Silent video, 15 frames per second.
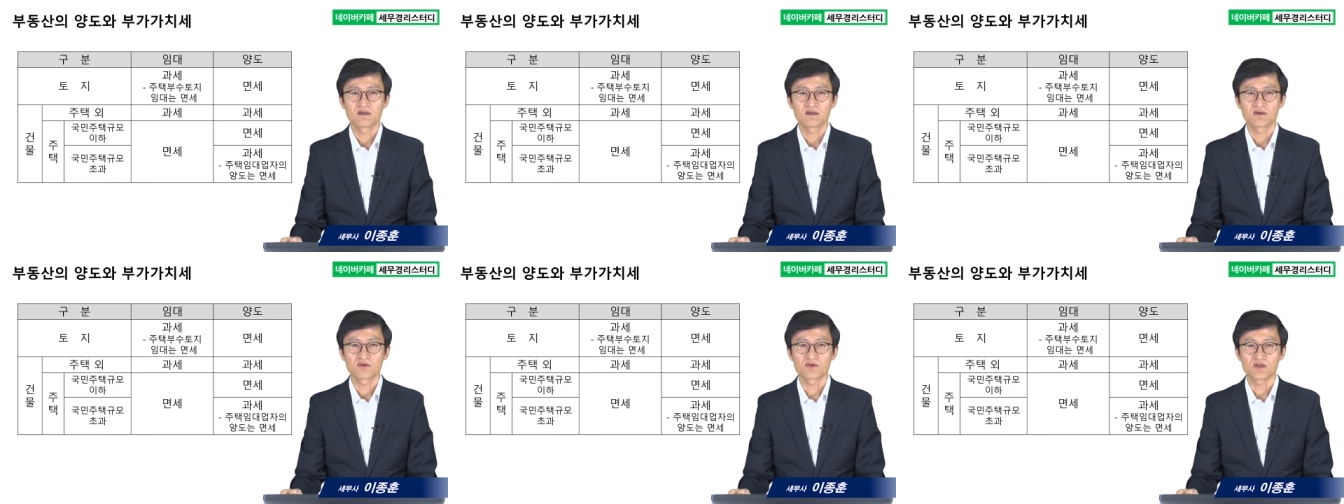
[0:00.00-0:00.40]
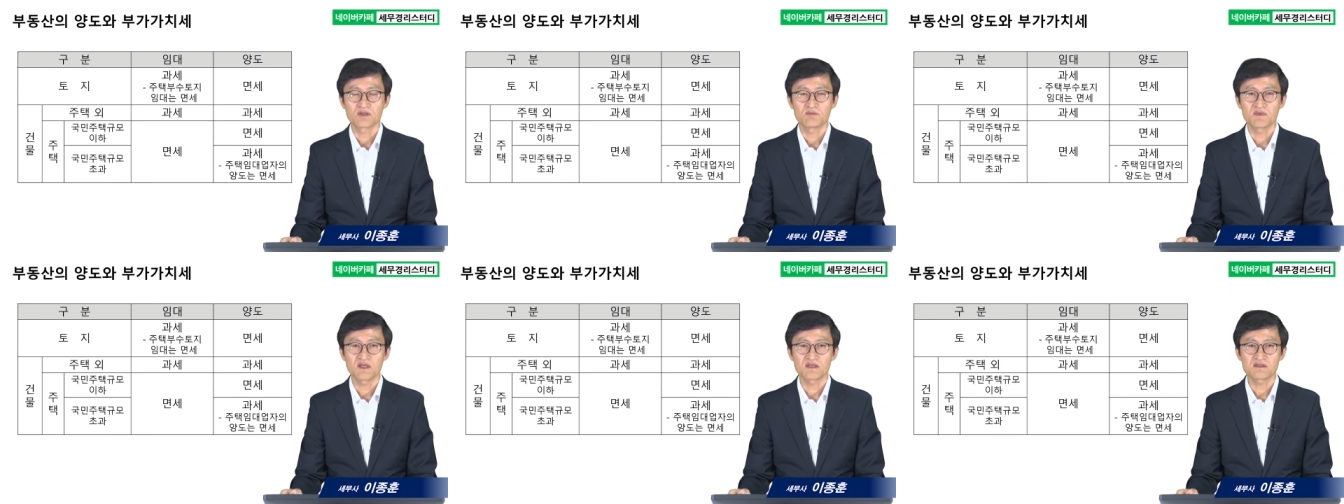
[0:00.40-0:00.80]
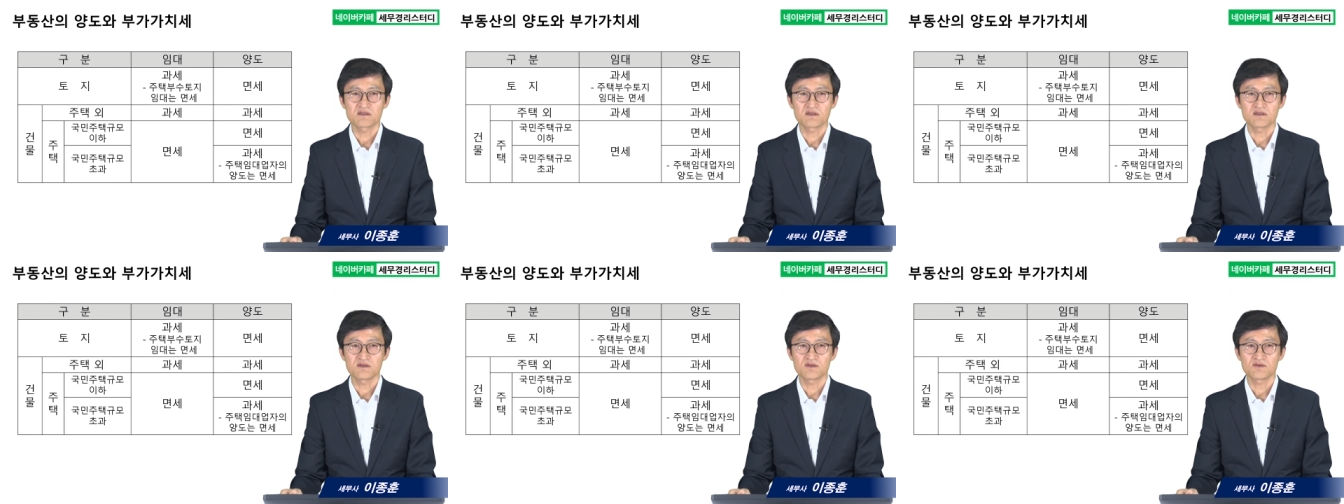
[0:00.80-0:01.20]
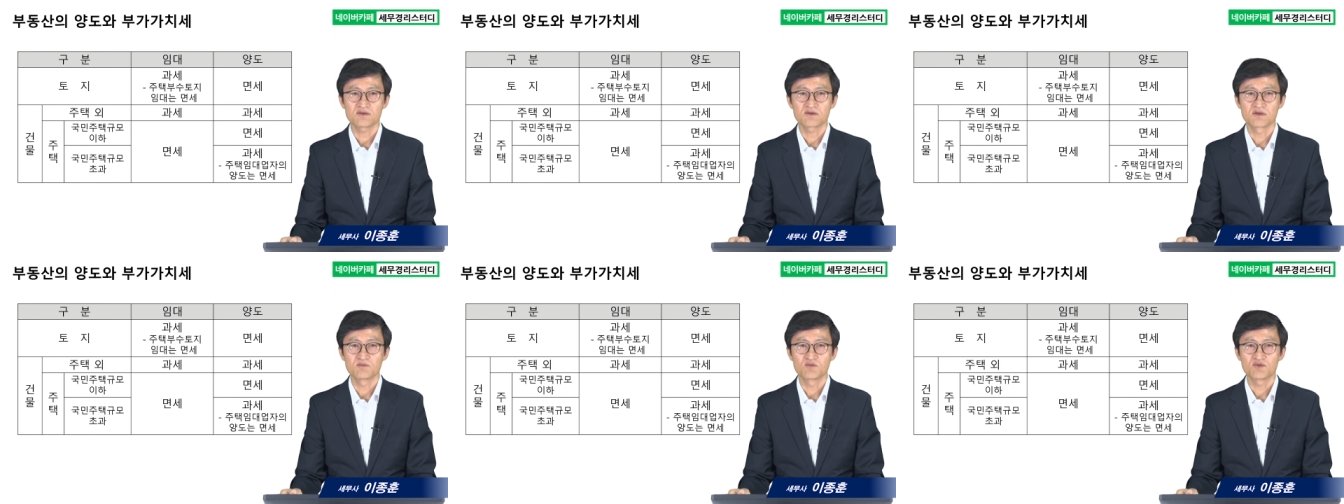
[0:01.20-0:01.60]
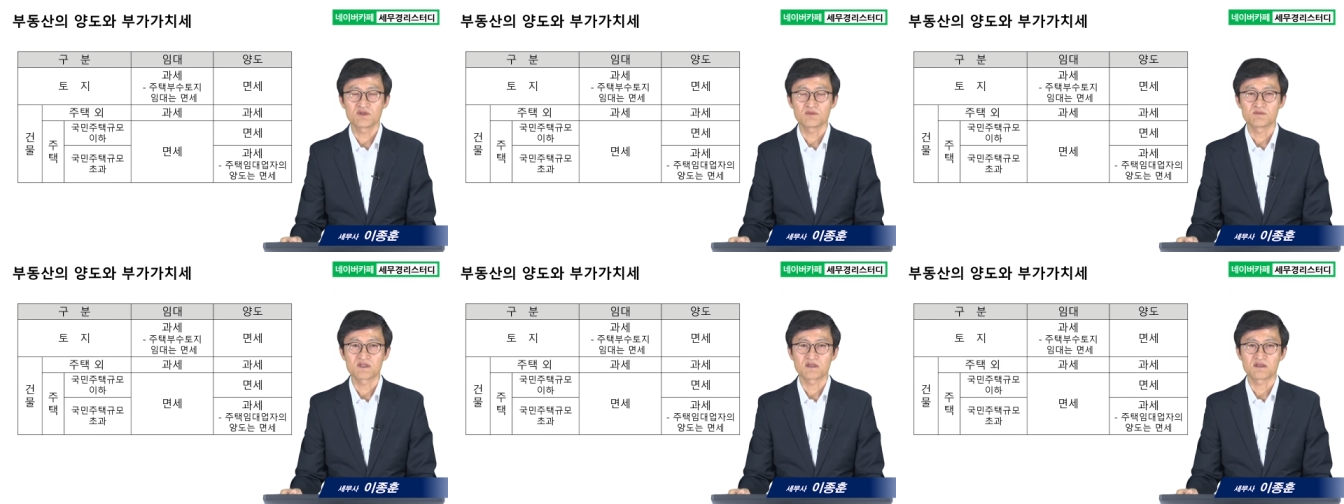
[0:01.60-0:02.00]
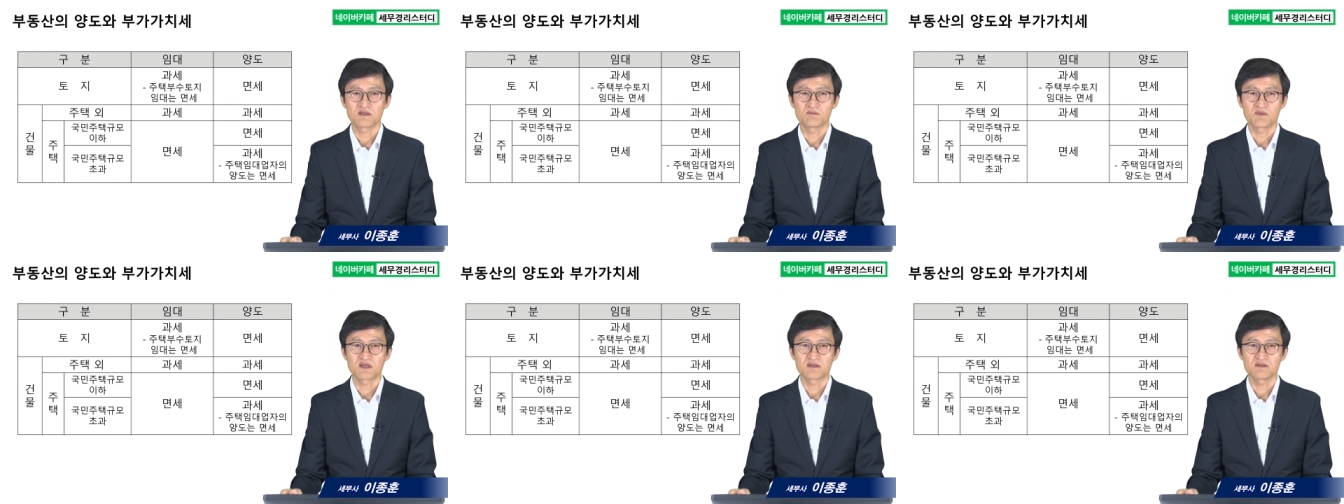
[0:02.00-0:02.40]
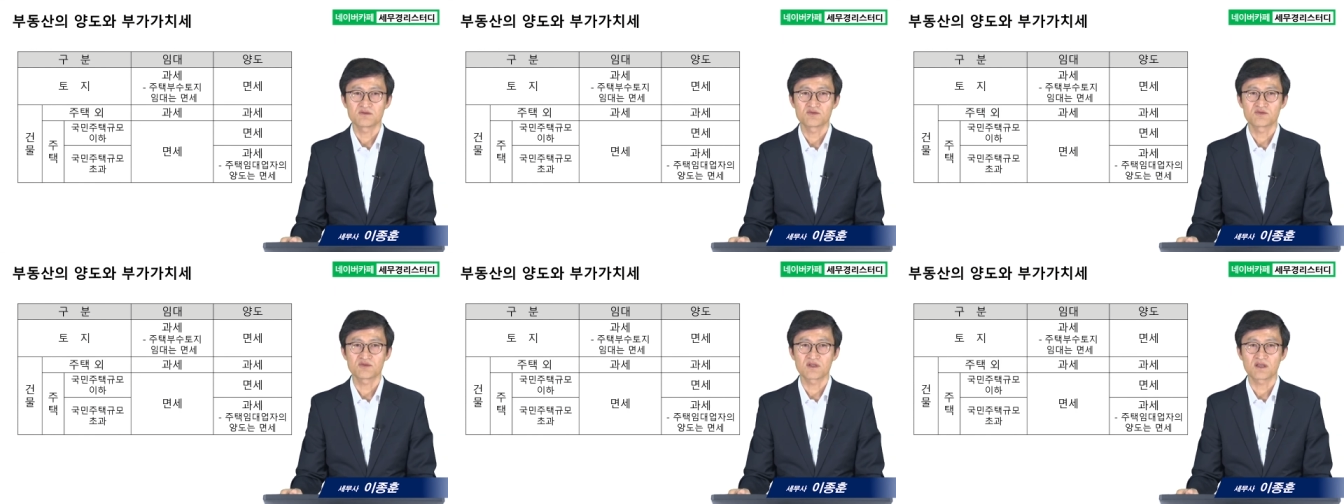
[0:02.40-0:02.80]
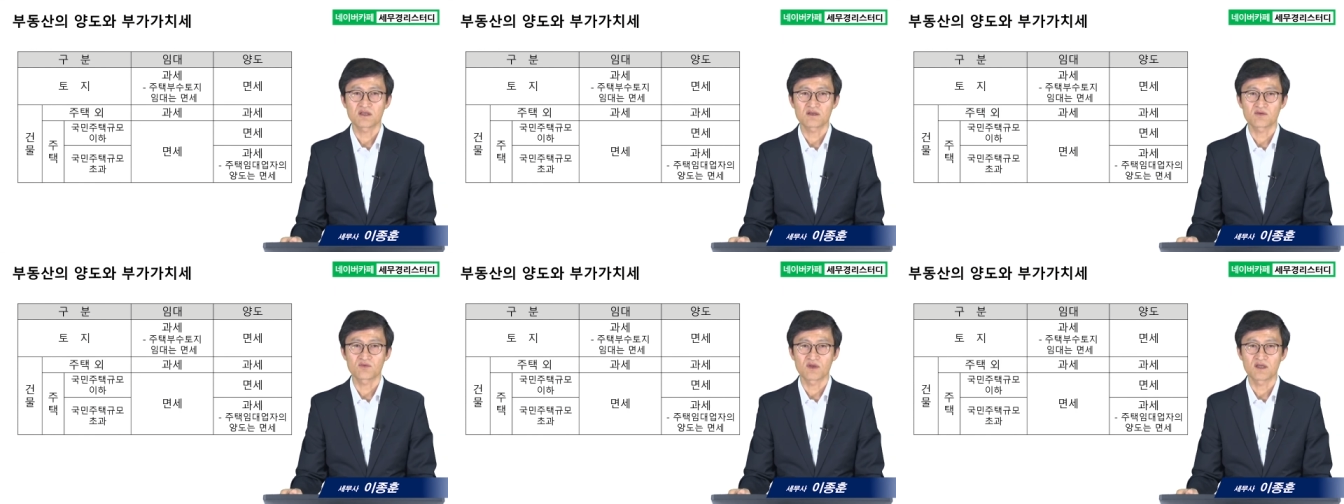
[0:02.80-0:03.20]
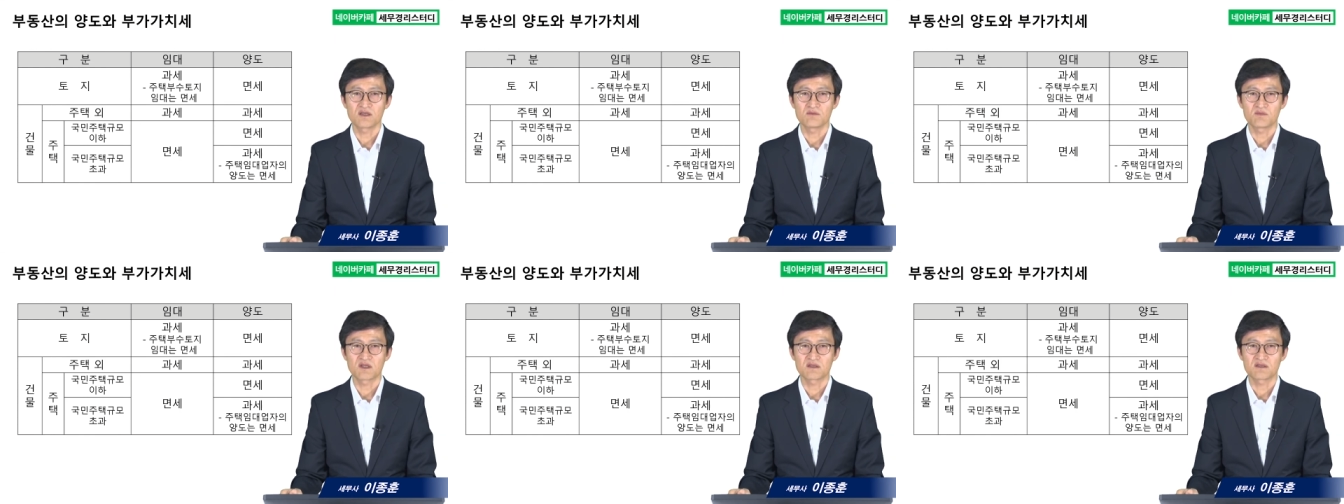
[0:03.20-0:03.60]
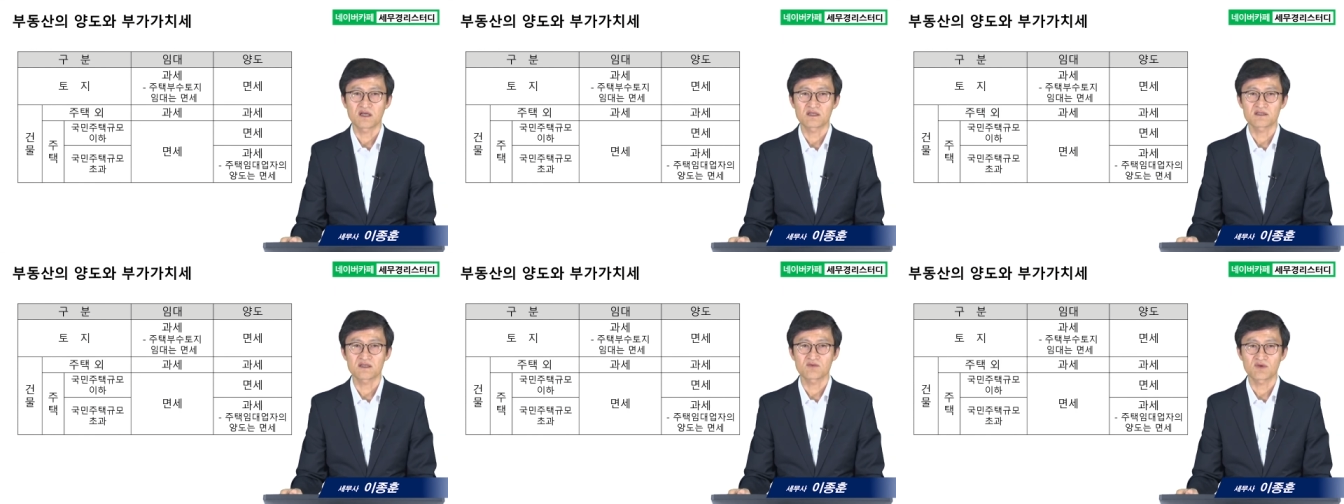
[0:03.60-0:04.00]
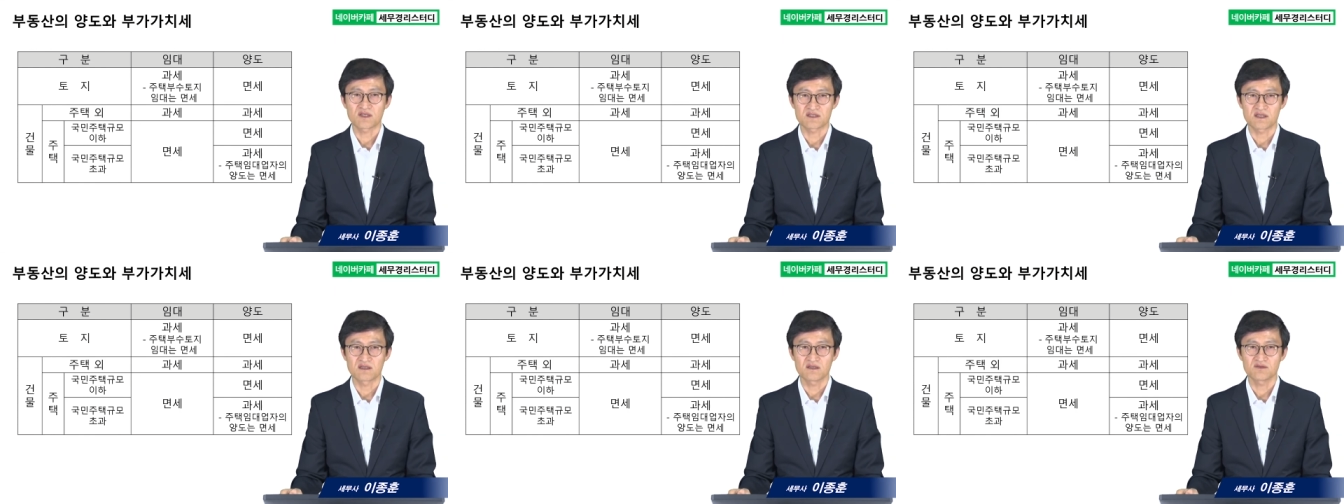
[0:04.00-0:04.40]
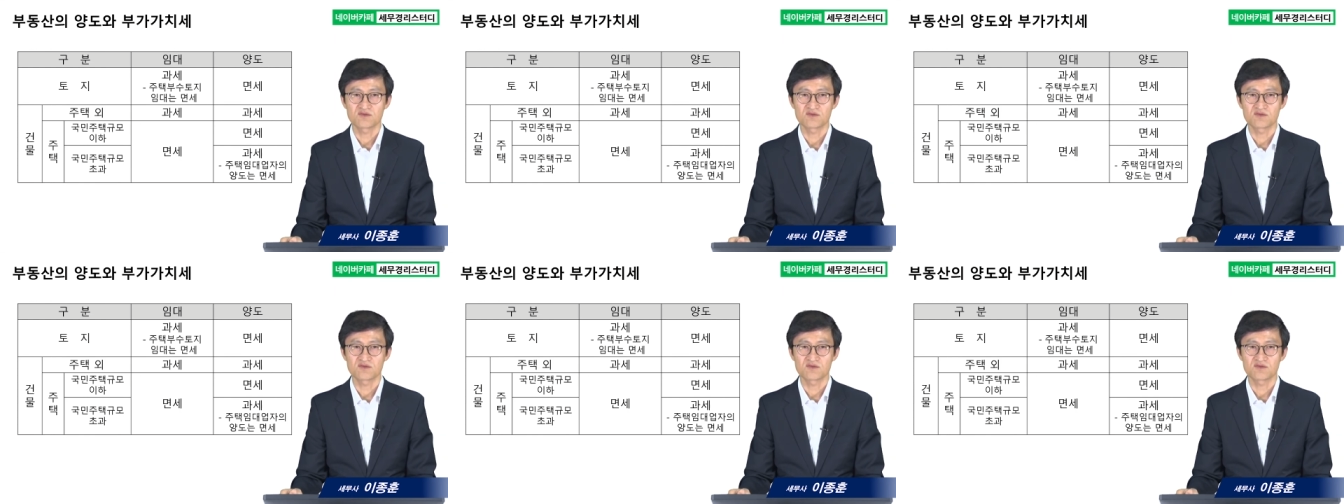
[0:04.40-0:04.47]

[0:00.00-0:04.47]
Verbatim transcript: 그리고 임대에서의 건물 임대는 주택 외의 임대는 항상 과세,